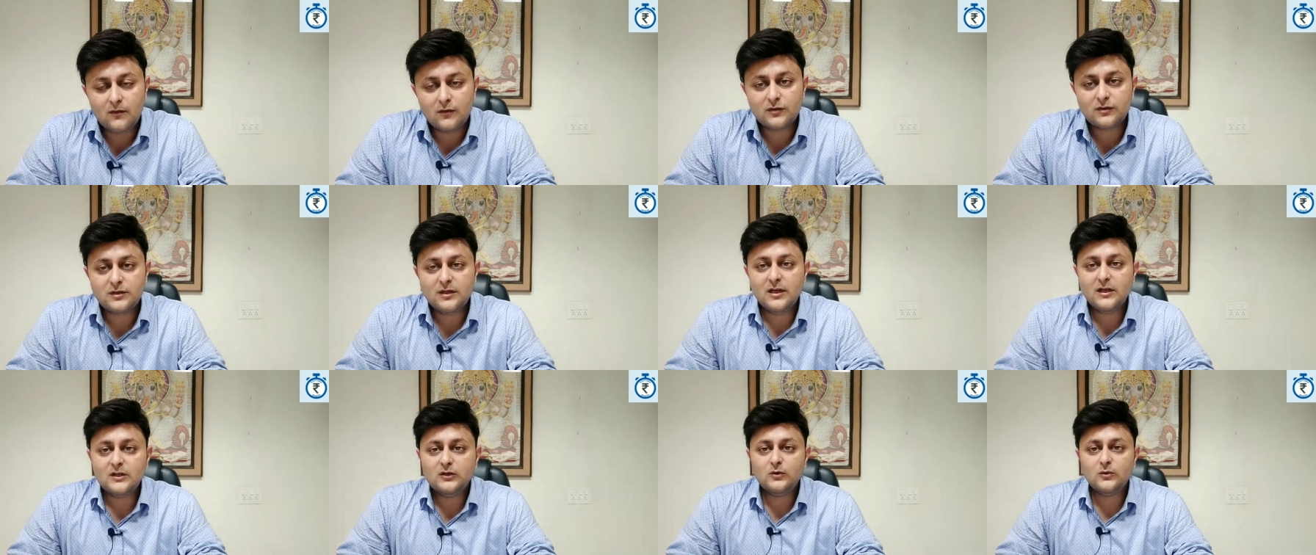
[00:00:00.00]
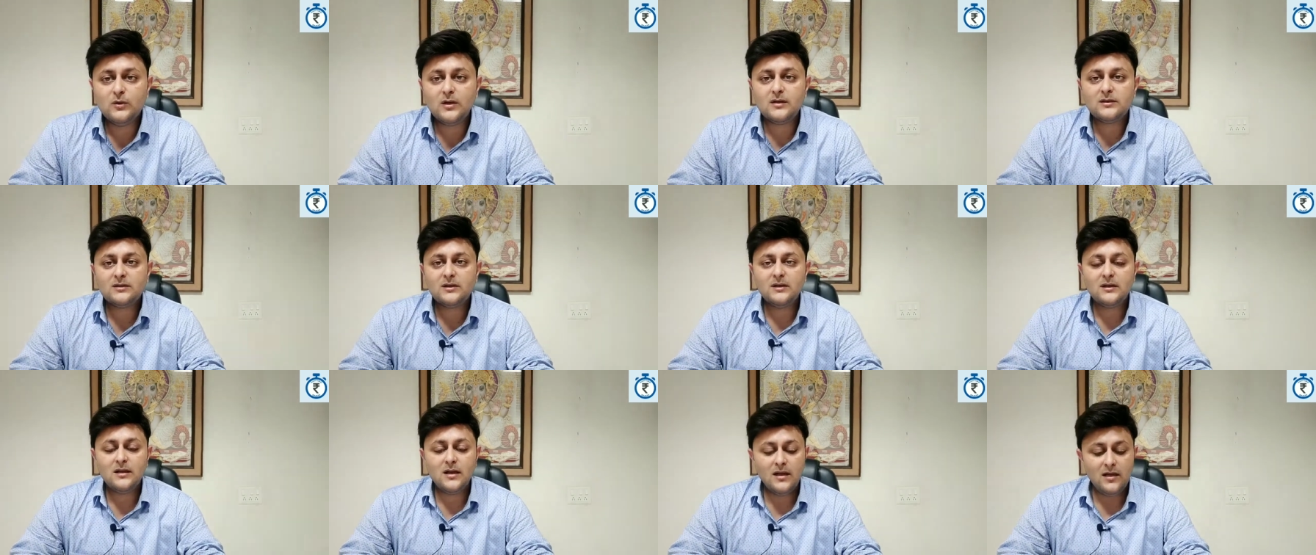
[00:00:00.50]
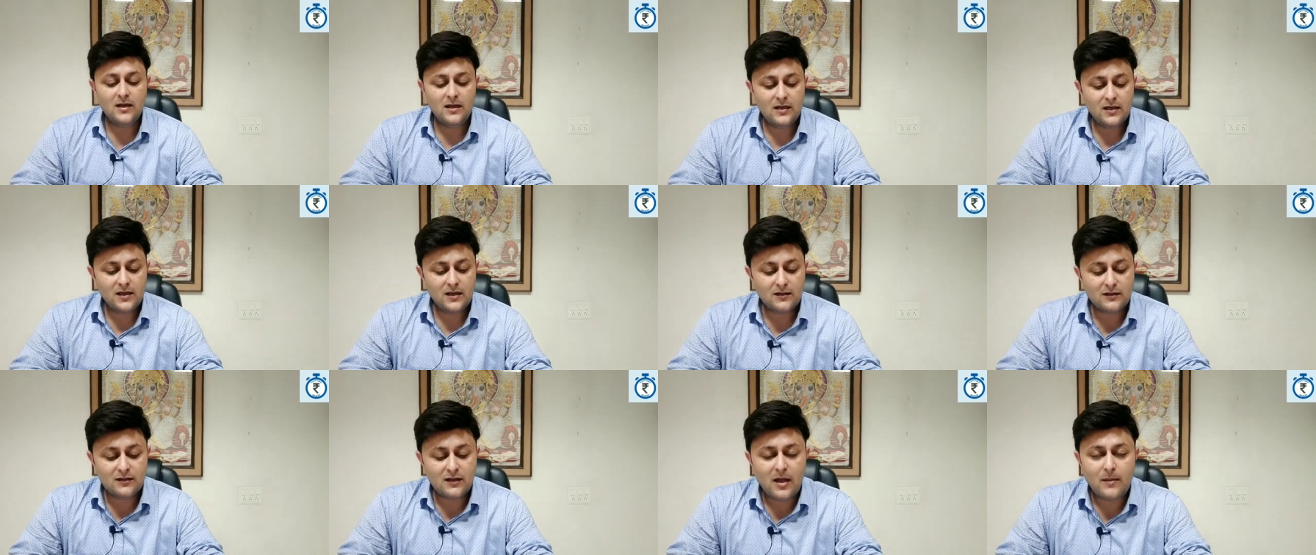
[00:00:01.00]
उसकी एजुकेशन के लिए
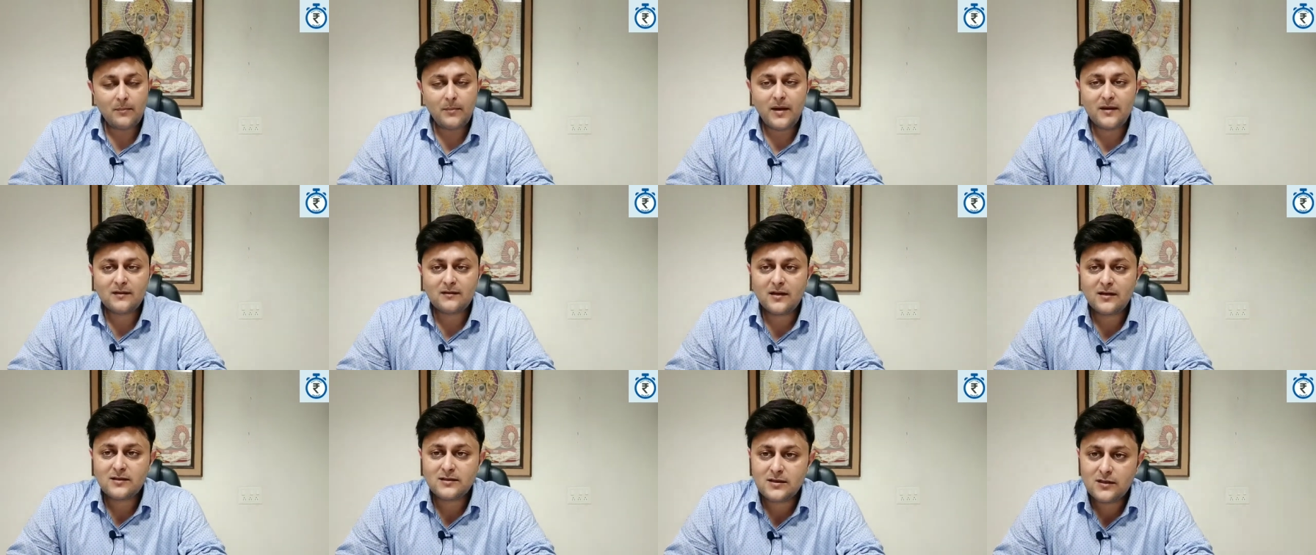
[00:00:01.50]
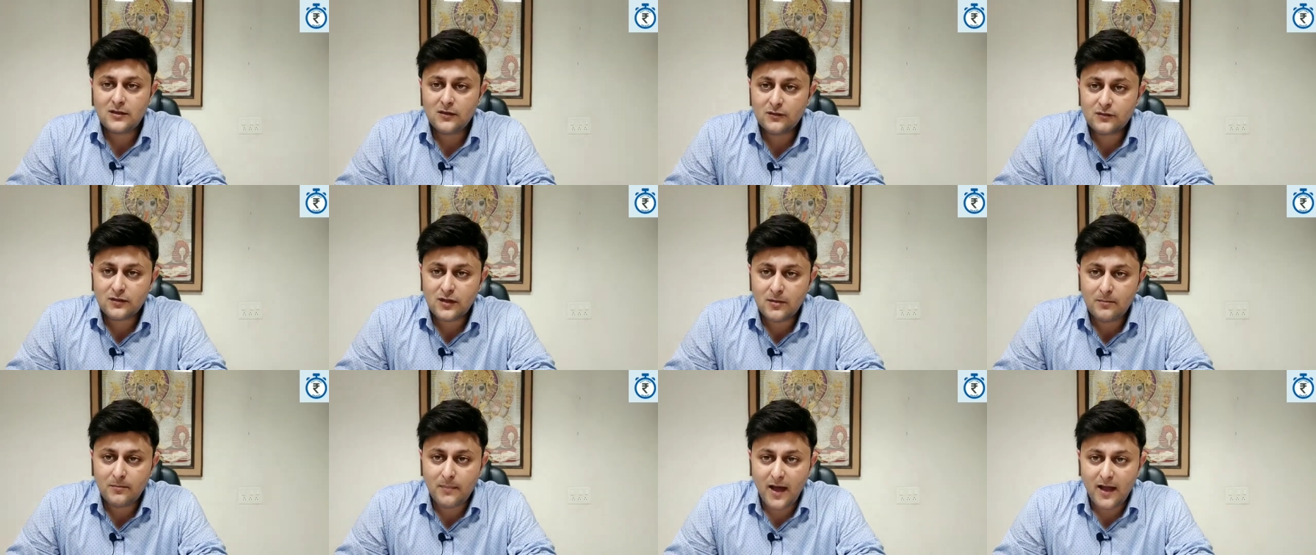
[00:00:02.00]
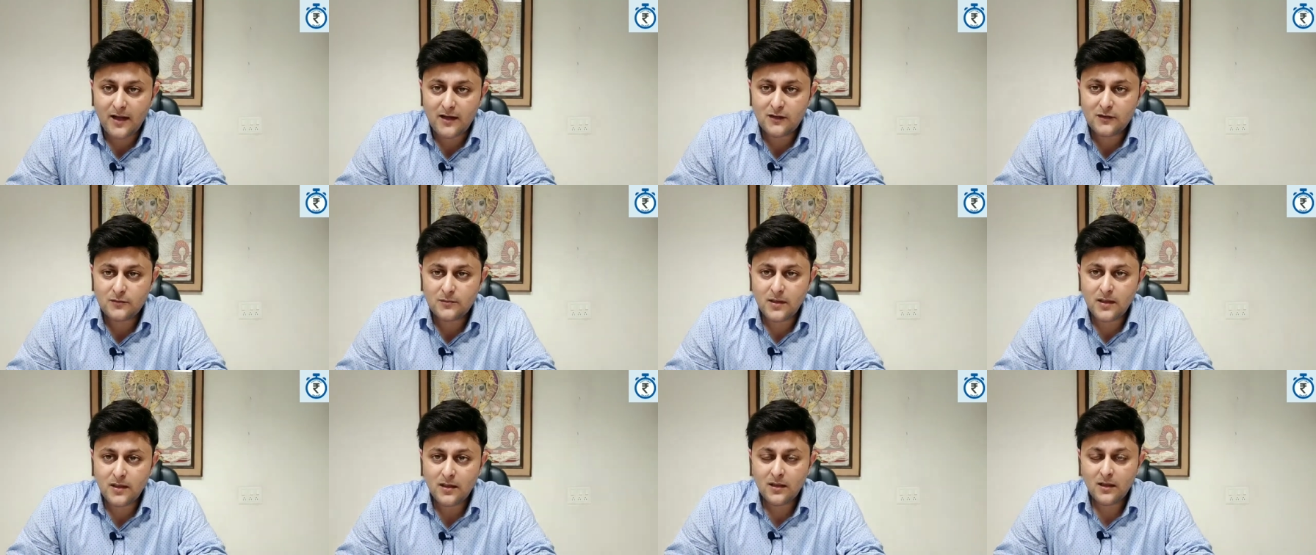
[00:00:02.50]
कितना पैसा चाहिए उसकी मैरिज
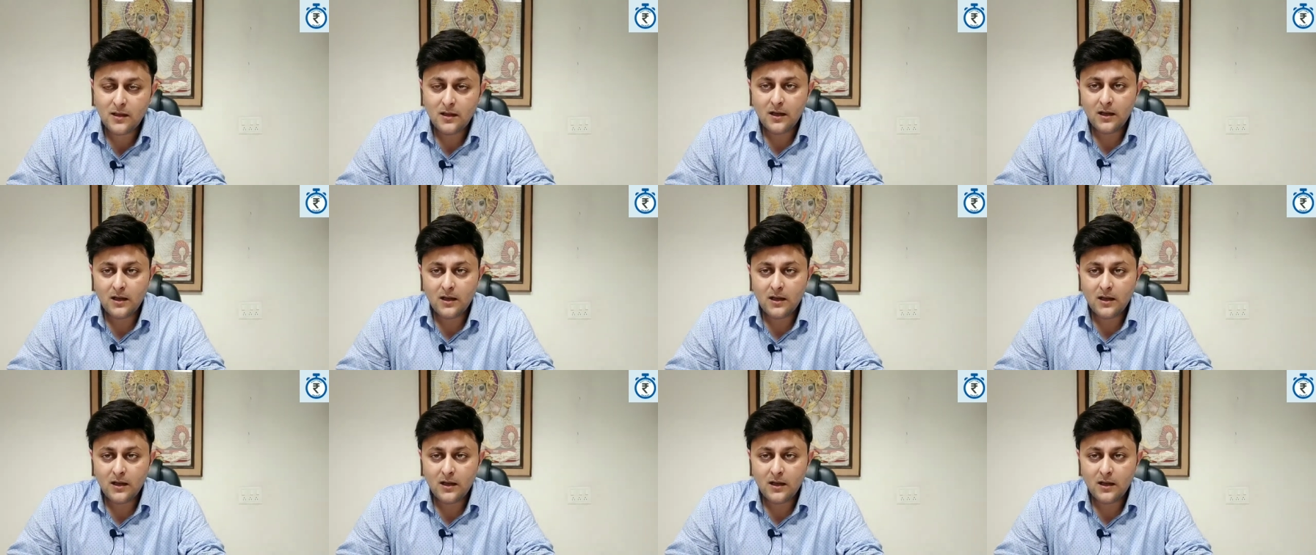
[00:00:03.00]
में